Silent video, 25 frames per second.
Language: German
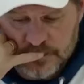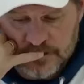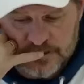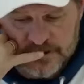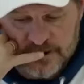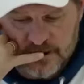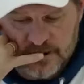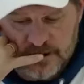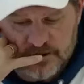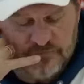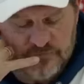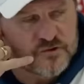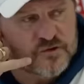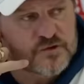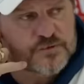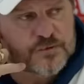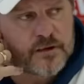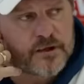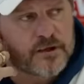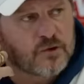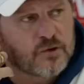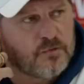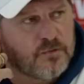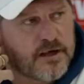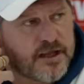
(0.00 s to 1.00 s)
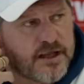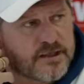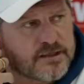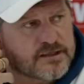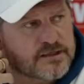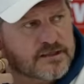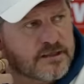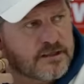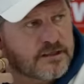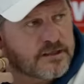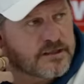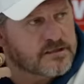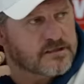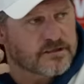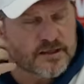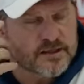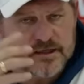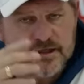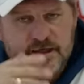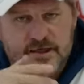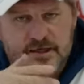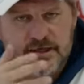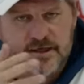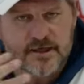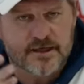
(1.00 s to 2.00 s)
Es geht im Fußball nicht um Lehren ziehen. Also ich
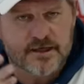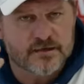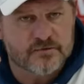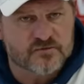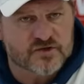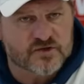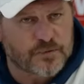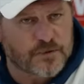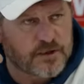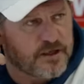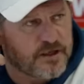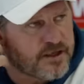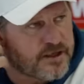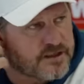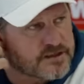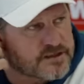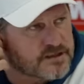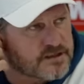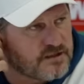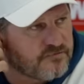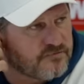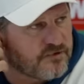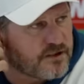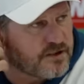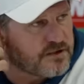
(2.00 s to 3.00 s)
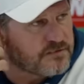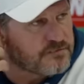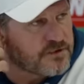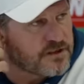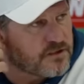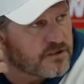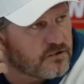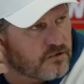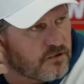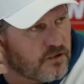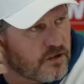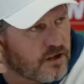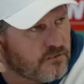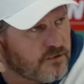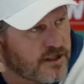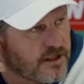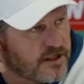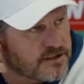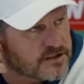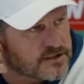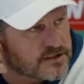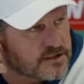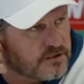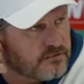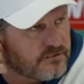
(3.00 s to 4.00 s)
kann ja nicht nach jedem Spiel Lehren ziehen, weil dann bin ich ja nur noch am
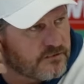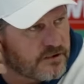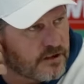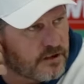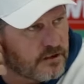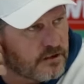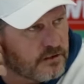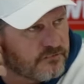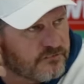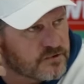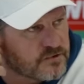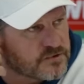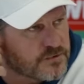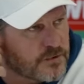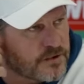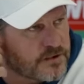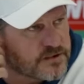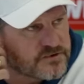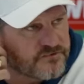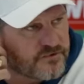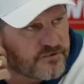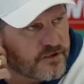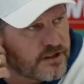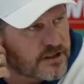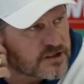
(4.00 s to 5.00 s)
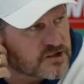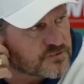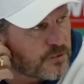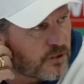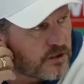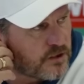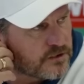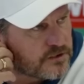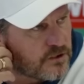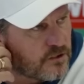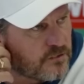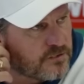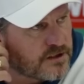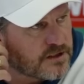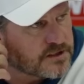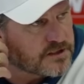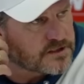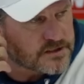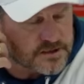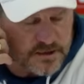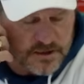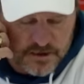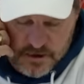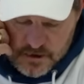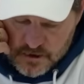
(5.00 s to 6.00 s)
Lehren ziehen, weil Fußball ist ein Fehlersport, darum
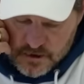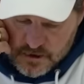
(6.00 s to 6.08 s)
geht's.